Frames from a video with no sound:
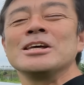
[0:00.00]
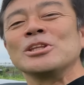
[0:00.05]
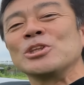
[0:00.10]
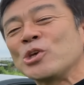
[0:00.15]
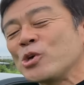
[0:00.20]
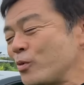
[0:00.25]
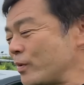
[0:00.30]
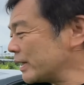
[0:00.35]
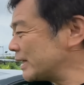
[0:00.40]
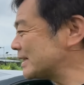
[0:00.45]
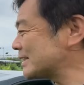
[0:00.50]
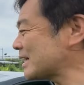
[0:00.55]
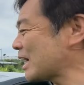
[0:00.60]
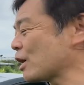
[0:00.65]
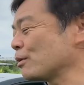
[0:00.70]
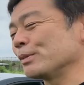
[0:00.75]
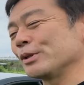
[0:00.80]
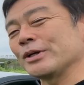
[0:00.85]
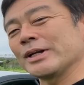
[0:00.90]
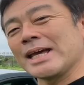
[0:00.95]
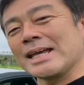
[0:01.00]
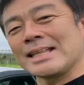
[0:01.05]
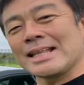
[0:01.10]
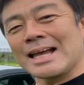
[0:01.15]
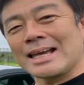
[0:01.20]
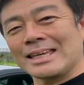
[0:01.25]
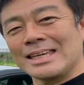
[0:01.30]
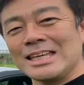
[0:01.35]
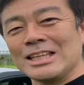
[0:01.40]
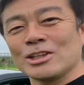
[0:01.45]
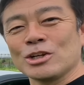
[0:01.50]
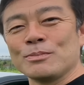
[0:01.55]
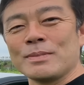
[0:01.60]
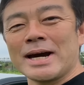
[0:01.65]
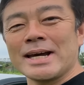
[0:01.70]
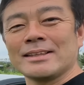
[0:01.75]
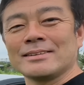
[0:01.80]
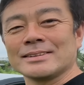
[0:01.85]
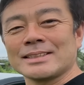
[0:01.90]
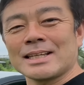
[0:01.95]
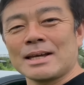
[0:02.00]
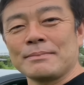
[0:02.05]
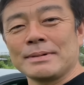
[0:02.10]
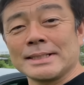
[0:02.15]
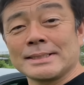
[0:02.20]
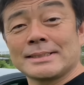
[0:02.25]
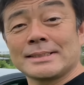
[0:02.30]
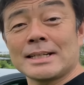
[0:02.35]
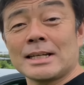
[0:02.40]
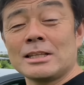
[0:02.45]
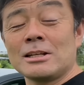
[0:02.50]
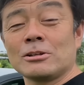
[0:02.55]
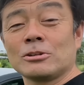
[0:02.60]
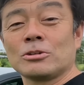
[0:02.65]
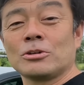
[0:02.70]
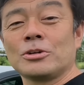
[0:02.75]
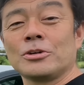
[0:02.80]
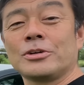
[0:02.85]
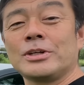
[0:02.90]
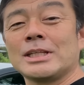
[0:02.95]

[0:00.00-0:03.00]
というわけで最後までご覧いただきどうもありがとうございますチャンネル登録